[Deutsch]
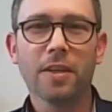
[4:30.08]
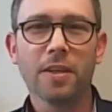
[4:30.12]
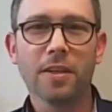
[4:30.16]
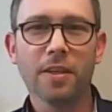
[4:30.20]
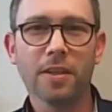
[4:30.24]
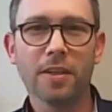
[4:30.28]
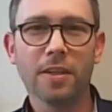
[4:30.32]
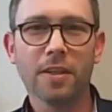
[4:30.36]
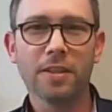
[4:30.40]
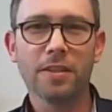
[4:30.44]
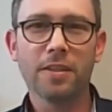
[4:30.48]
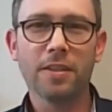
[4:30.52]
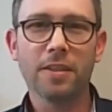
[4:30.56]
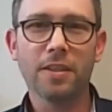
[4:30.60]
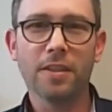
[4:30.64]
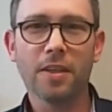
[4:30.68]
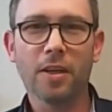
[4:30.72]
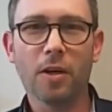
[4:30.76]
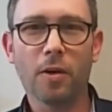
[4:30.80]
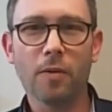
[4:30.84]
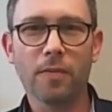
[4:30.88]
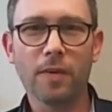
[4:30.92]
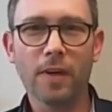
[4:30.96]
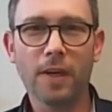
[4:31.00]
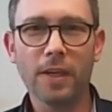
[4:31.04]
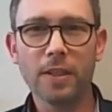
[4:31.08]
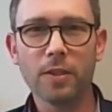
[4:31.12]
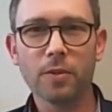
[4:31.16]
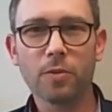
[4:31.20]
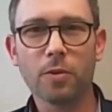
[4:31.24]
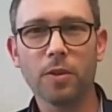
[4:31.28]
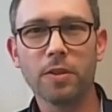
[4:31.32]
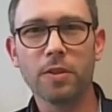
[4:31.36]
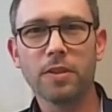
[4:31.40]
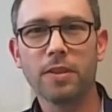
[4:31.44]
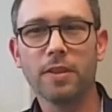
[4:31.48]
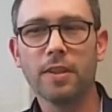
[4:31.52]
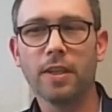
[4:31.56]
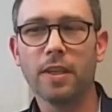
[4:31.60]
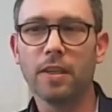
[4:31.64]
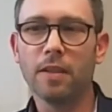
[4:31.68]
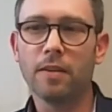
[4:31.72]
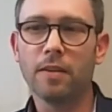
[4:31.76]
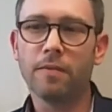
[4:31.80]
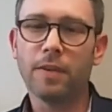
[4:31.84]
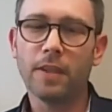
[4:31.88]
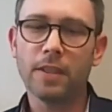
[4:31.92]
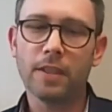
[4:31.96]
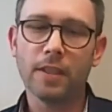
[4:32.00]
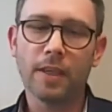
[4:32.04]
äh, die auf allen Kontinenten
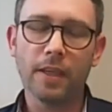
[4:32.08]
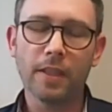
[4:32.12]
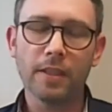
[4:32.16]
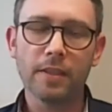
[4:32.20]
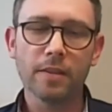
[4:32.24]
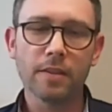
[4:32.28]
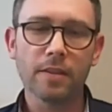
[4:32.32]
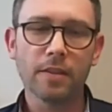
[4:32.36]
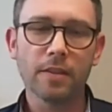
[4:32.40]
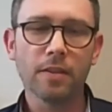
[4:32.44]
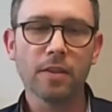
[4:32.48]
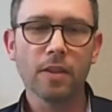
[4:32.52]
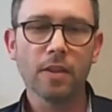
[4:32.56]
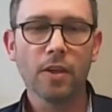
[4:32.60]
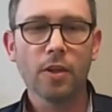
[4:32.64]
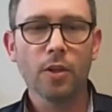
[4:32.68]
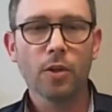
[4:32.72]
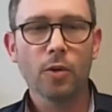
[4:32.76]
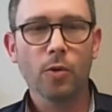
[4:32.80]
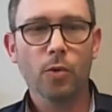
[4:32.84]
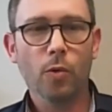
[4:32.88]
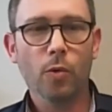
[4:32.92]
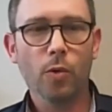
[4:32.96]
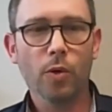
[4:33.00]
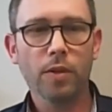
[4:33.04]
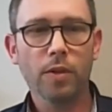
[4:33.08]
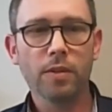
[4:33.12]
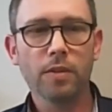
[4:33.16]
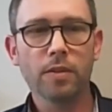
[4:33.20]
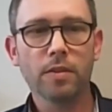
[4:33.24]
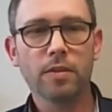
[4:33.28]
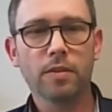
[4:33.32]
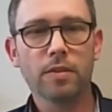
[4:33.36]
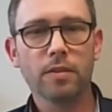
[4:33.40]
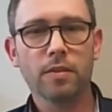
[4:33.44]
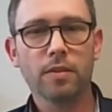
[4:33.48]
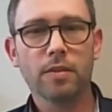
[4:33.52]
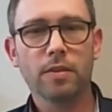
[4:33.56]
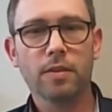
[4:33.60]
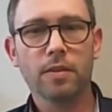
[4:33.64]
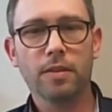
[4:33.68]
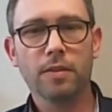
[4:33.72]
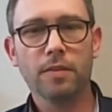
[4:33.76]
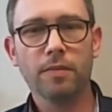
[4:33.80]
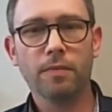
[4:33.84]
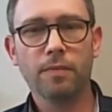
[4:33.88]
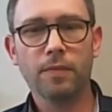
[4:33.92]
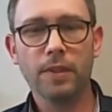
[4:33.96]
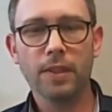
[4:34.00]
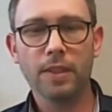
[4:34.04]
verteilt sind. Und
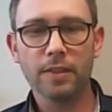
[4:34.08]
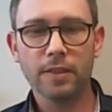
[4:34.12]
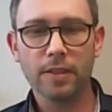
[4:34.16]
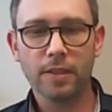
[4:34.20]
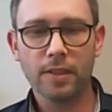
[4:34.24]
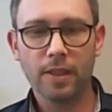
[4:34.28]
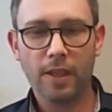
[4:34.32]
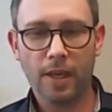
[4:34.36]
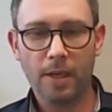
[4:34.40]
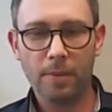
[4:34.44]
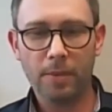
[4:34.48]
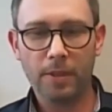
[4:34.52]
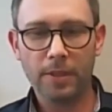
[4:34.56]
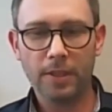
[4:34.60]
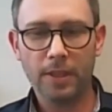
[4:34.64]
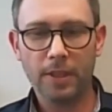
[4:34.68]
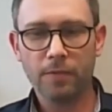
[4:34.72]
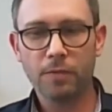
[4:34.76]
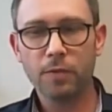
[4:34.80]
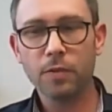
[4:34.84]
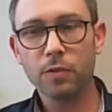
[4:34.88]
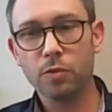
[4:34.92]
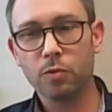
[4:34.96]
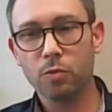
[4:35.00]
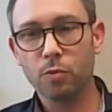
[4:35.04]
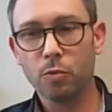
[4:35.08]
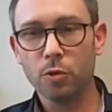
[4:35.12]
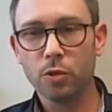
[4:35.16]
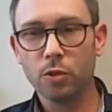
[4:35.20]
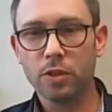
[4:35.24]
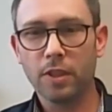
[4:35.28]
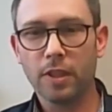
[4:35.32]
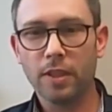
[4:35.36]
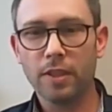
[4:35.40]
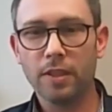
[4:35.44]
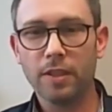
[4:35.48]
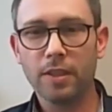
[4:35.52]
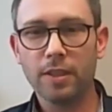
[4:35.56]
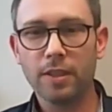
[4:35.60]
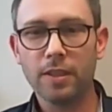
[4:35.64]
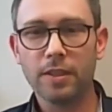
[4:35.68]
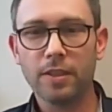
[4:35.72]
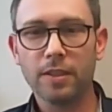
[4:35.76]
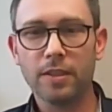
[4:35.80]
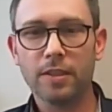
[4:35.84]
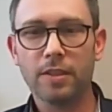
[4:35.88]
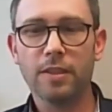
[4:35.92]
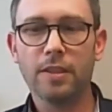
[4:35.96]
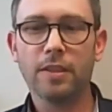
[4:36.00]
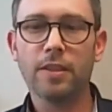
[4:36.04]
wir sind einmal dafür
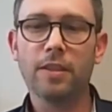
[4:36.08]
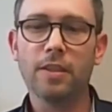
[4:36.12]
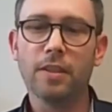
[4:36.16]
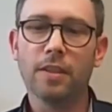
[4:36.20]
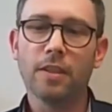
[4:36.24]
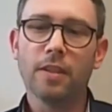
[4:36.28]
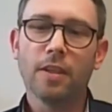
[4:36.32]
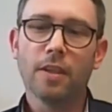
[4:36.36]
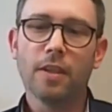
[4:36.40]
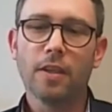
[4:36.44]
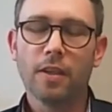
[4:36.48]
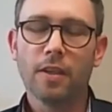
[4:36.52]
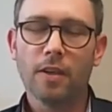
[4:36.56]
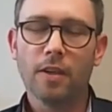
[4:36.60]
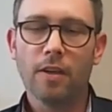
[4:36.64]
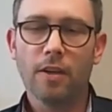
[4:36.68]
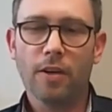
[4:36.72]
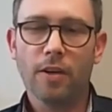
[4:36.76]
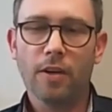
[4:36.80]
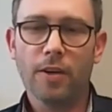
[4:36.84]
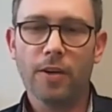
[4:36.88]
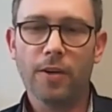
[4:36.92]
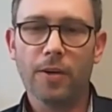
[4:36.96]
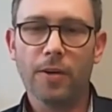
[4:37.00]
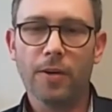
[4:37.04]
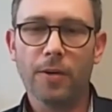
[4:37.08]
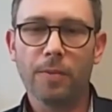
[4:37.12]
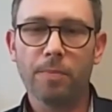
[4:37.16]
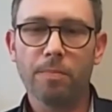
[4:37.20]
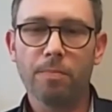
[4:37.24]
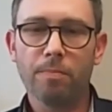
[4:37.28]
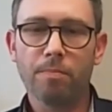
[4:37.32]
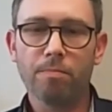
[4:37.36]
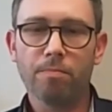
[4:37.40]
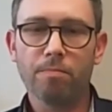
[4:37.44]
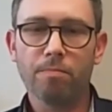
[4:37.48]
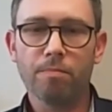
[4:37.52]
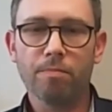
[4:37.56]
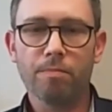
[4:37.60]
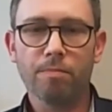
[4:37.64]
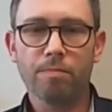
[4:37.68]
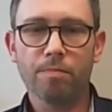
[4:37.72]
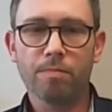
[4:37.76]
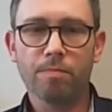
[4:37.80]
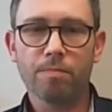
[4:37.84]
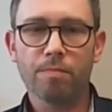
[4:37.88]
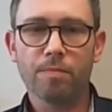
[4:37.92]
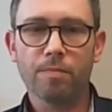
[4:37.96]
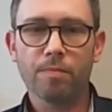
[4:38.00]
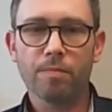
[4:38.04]
zuständig, die ähm,
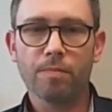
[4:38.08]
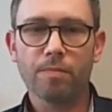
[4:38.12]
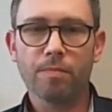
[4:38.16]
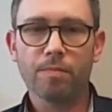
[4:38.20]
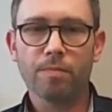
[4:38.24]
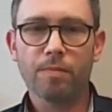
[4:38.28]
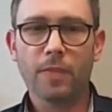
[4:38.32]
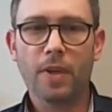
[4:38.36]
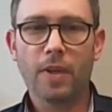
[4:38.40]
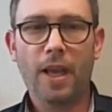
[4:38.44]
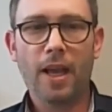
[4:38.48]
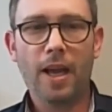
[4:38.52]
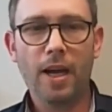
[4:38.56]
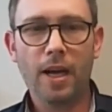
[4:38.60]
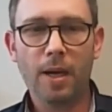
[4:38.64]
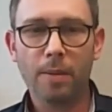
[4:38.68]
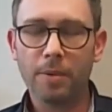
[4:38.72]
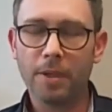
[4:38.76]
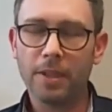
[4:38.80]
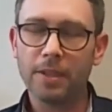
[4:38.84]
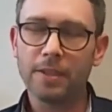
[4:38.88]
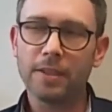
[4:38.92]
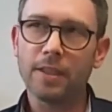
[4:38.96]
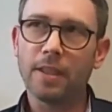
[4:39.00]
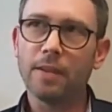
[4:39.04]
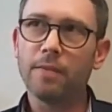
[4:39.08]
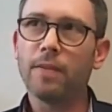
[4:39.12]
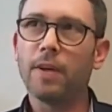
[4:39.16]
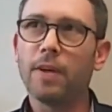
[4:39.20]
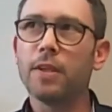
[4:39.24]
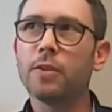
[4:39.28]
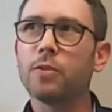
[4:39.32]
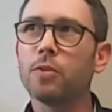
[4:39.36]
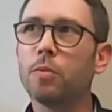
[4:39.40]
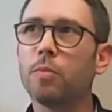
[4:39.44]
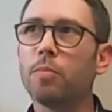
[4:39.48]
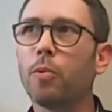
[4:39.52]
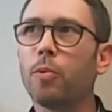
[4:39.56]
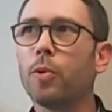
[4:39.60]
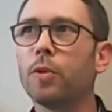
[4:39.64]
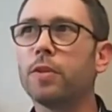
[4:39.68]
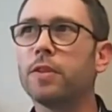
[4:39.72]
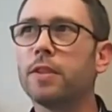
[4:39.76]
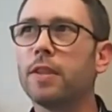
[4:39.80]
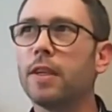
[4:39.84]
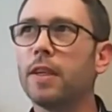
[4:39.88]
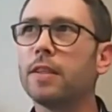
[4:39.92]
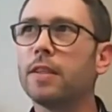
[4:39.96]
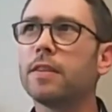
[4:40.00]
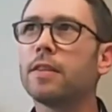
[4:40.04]
Arbeitsanweisungen,
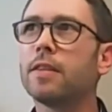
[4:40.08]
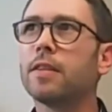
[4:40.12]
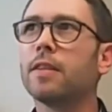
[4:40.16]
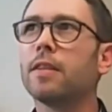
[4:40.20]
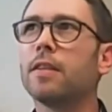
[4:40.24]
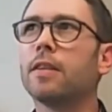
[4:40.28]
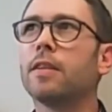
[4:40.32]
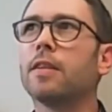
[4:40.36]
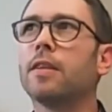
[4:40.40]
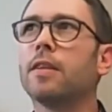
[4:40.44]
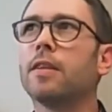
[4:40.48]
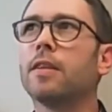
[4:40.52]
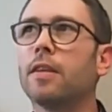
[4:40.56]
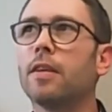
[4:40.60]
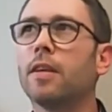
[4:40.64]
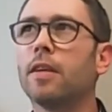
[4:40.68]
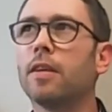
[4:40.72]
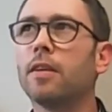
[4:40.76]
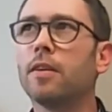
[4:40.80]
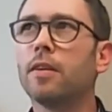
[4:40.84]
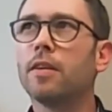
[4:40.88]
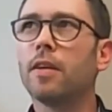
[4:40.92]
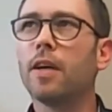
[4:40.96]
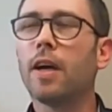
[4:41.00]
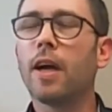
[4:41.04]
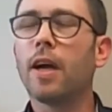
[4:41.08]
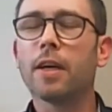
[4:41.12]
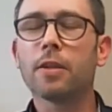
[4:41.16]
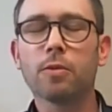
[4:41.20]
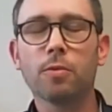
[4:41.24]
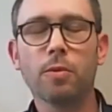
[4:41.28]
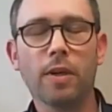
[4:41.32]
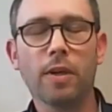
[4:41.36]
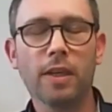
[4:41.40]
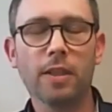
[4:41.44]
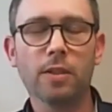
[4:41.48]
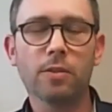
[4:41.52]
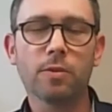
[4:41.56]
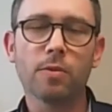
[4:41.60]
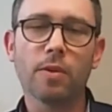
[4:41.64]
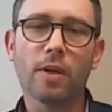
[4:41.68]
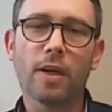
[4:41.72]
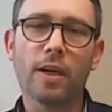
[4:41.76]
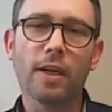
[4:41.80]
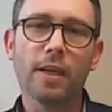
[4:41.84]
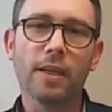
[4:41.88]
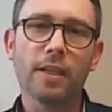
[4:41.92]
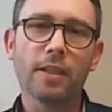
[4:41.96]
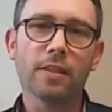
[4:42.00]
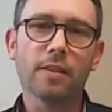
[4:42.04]
Prozesse aktuell zu
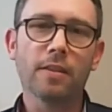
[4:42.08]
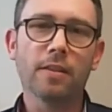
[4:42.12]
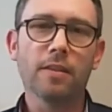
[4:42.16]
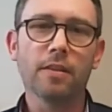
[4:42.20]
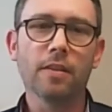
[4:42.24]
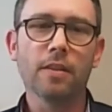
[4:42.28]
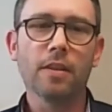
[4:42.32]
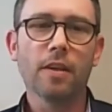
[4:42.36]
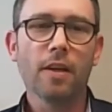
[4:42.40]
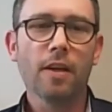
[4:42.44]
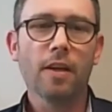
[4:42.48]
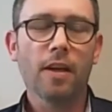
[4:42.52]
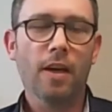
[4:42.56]
halten,